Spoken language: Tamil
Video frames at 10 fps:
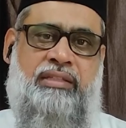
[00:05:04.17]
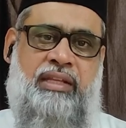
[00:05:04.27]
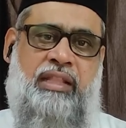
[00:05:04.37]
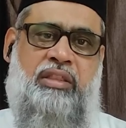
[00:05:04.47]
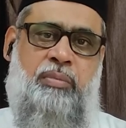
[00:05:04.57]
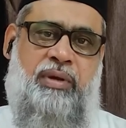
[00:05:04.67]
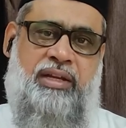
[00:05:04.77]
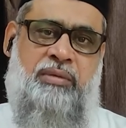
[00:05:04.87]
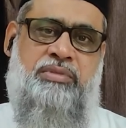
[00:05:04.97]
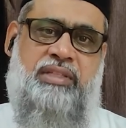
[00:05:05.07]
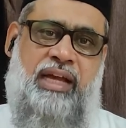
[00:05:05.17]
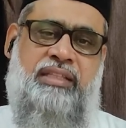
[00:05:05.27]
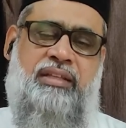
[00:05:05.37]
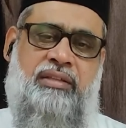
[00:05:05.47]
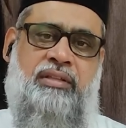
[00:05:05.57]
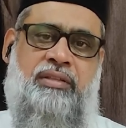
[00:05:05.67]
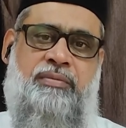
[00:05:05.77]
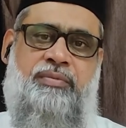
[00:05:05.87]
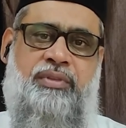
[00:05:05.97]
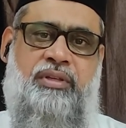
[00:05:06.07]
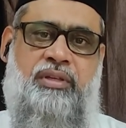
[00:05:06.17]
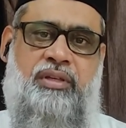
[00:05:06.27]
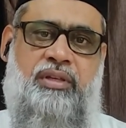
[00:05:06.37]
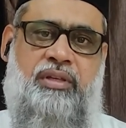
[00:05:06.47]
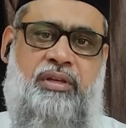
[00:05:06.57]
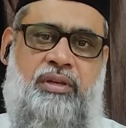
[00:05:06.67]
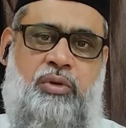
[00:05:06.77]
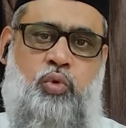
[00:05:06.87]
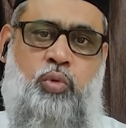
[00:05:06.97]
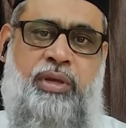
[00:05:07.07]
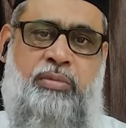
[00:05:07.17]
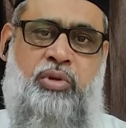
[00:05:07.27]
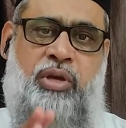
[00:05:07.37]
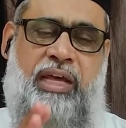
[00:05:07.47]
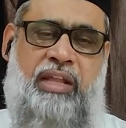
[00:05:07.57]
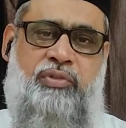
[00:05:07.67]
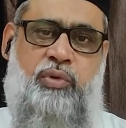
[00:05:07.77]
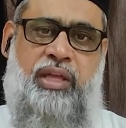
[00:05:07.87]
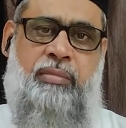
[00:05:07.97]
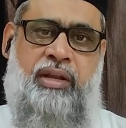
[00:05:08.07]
இஸ்லாத்தின் பக்கம் சாய்ந்திருந்தது உபைபுனு ஹலஃபினுடைய